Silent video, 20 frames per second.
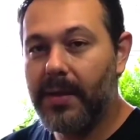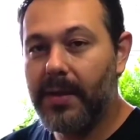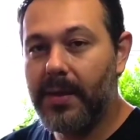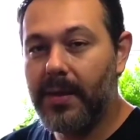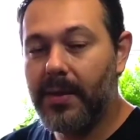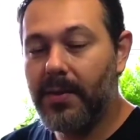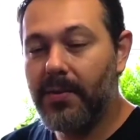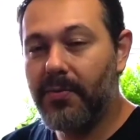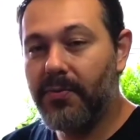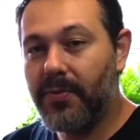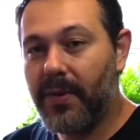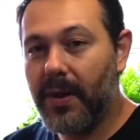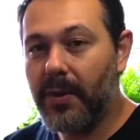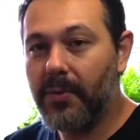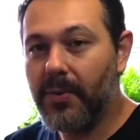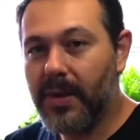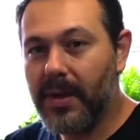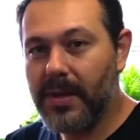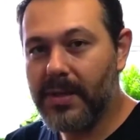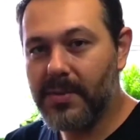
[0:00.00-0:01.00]
E
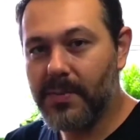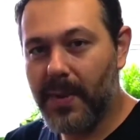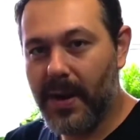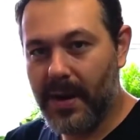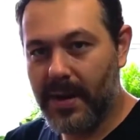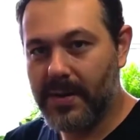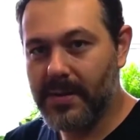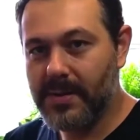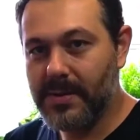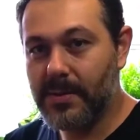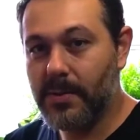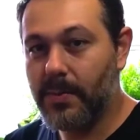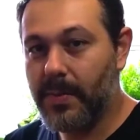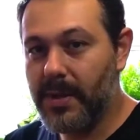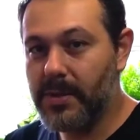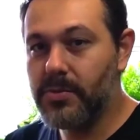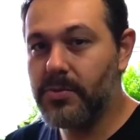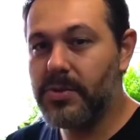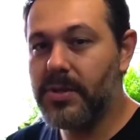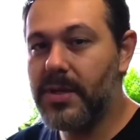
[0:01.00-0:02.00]
falam que as marcas que são
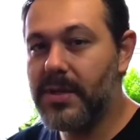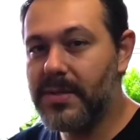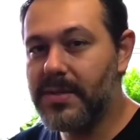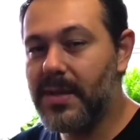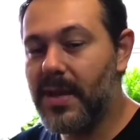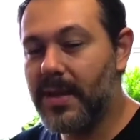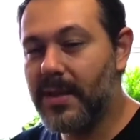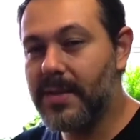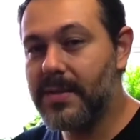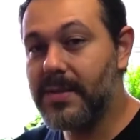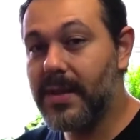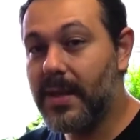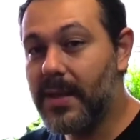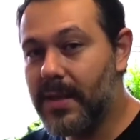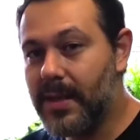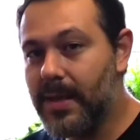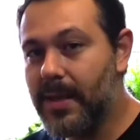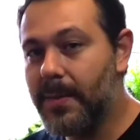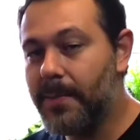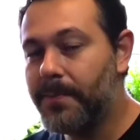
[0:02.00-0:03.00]
mais utilizadas
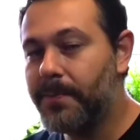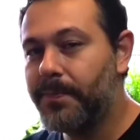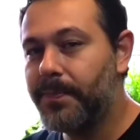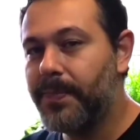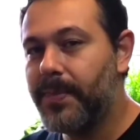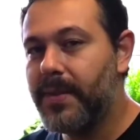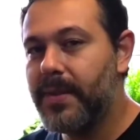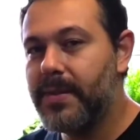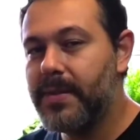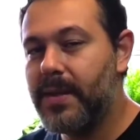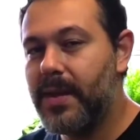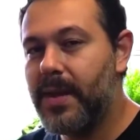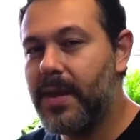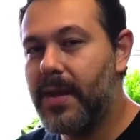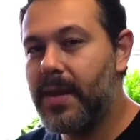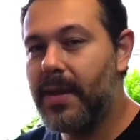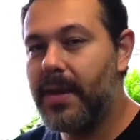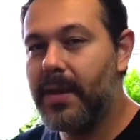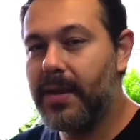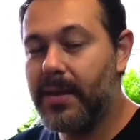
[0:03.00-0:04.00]
aqui,
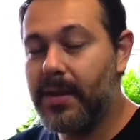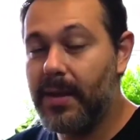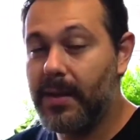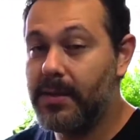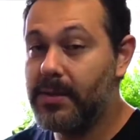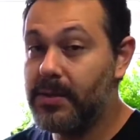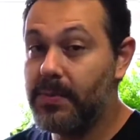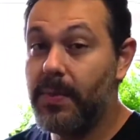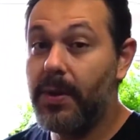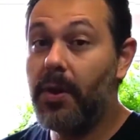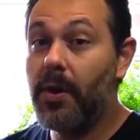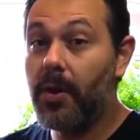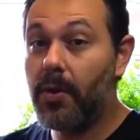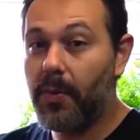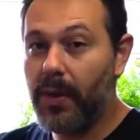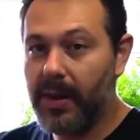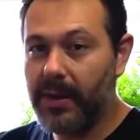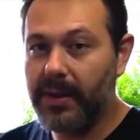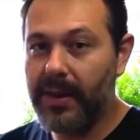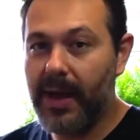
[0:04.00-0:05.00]
é, que é de melhor
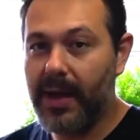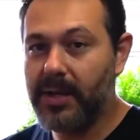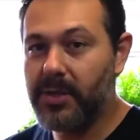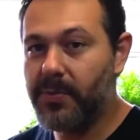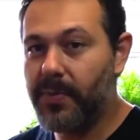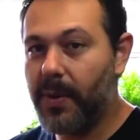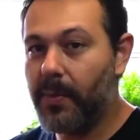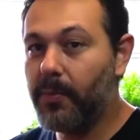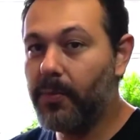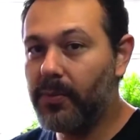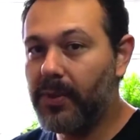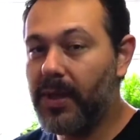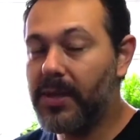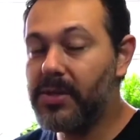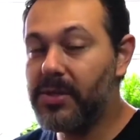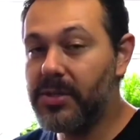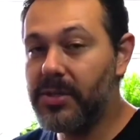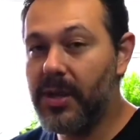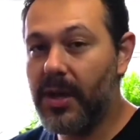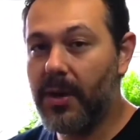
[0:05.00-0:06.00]
qualidade para
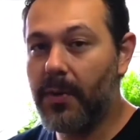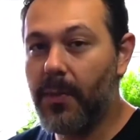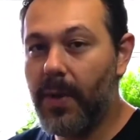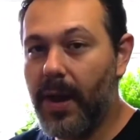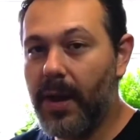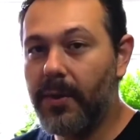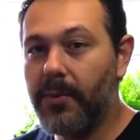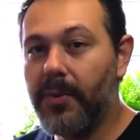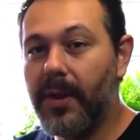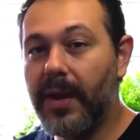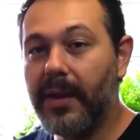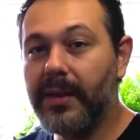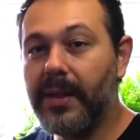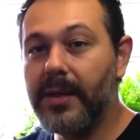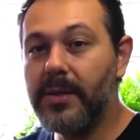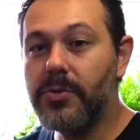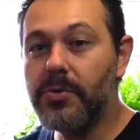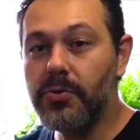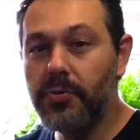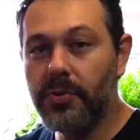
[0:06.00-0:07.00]
montagem de aquário, é
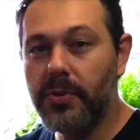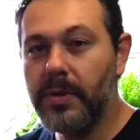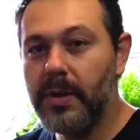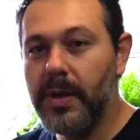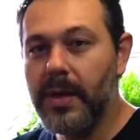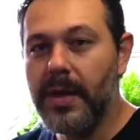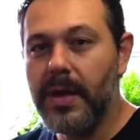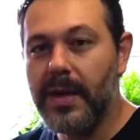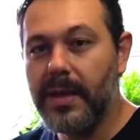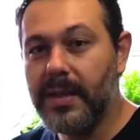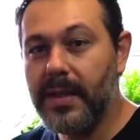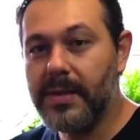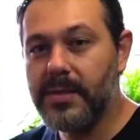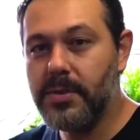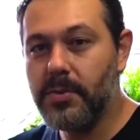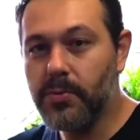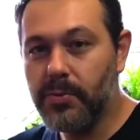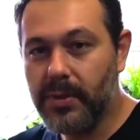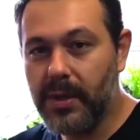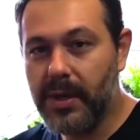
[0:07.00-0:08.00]
da Stur e da
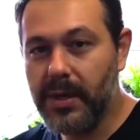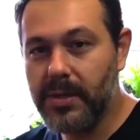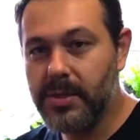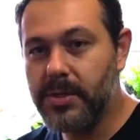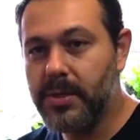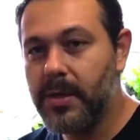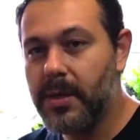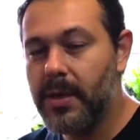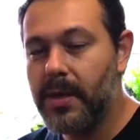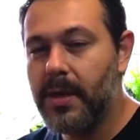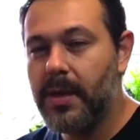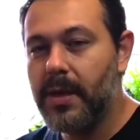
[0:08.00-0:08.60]
Seal Trade